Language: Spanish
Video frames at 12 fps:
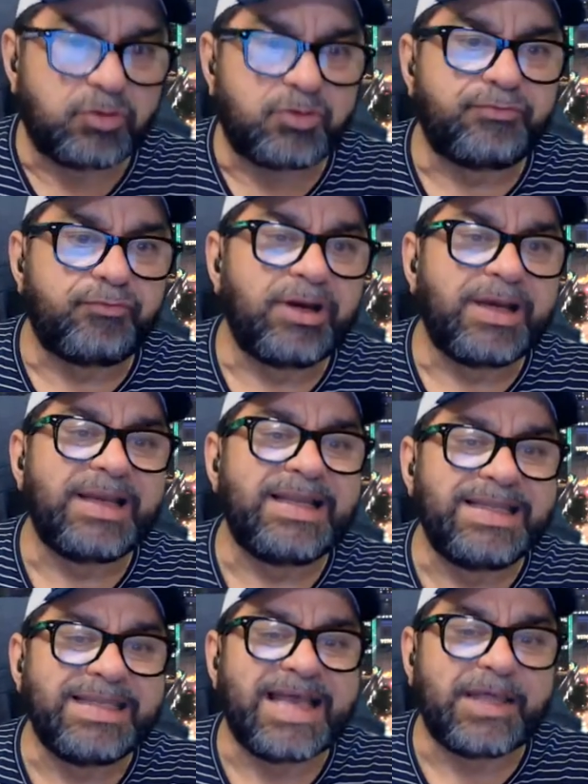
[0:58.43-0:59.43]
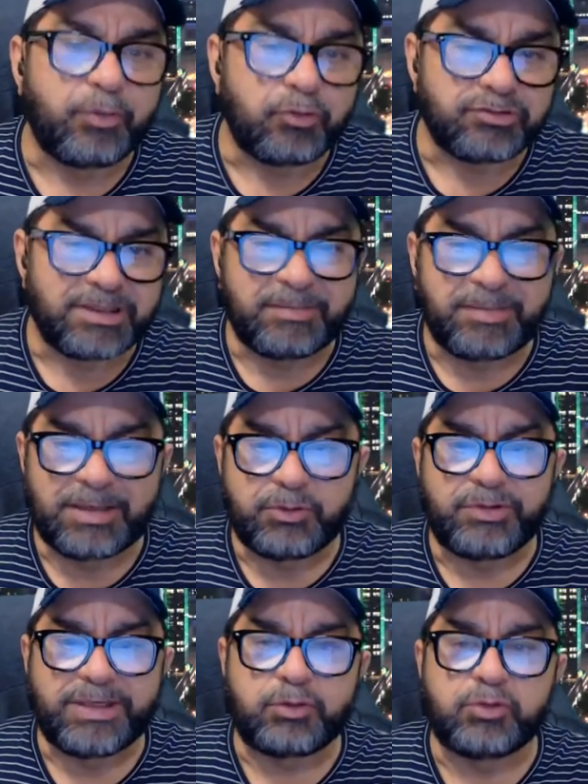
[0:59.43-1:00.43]
fue el día 12 de mayo
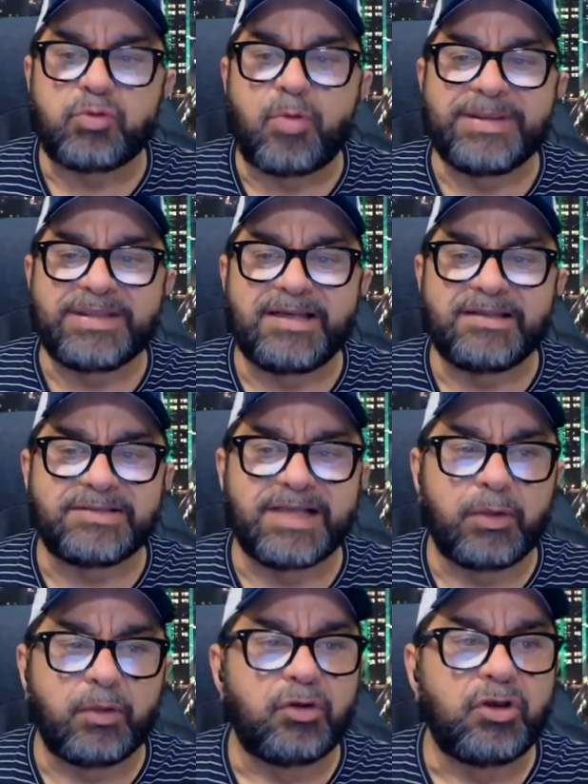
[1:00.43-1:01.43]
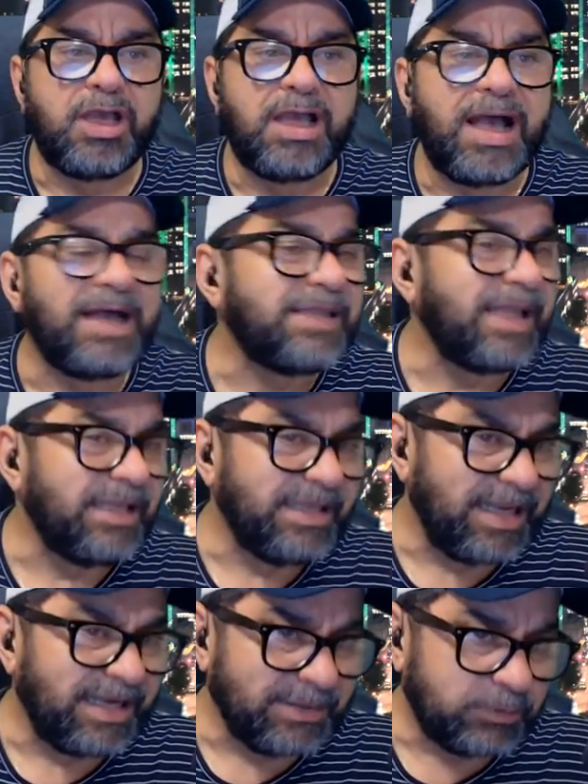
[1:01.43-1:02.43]
y estuvo hospitalizado hasta el
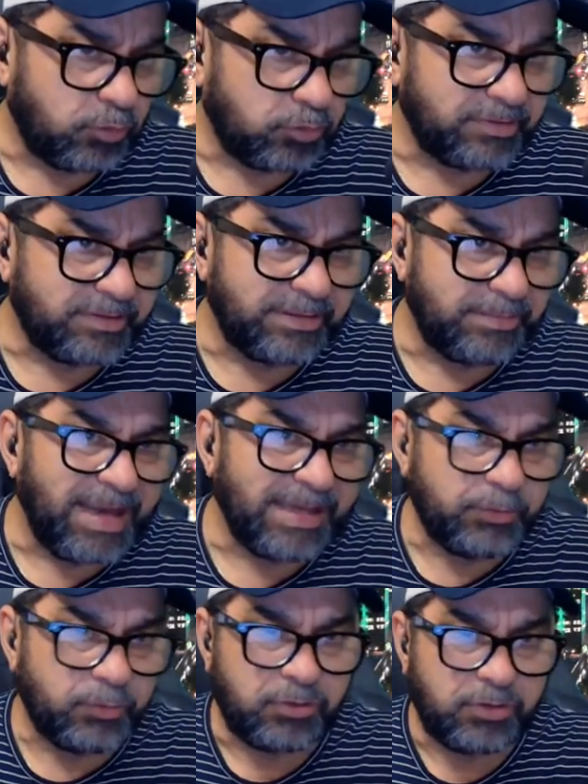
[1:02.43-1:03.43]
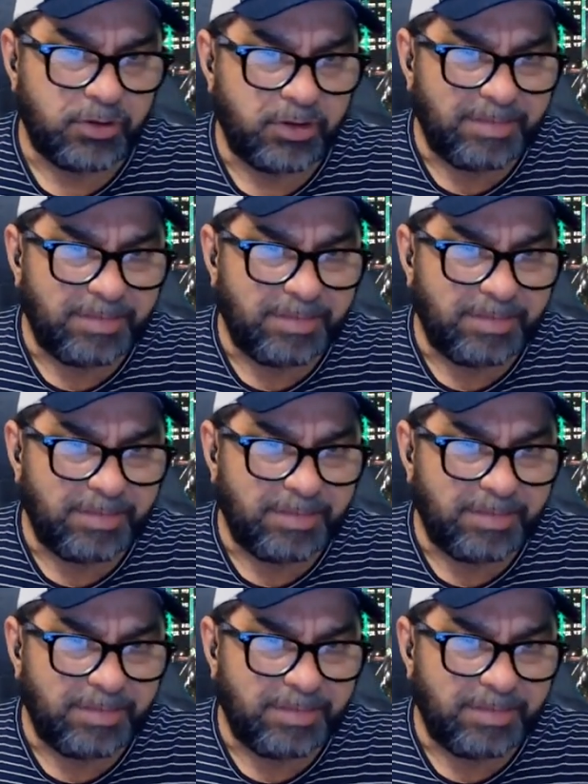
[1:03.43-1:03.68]
día 14 de mayo. Más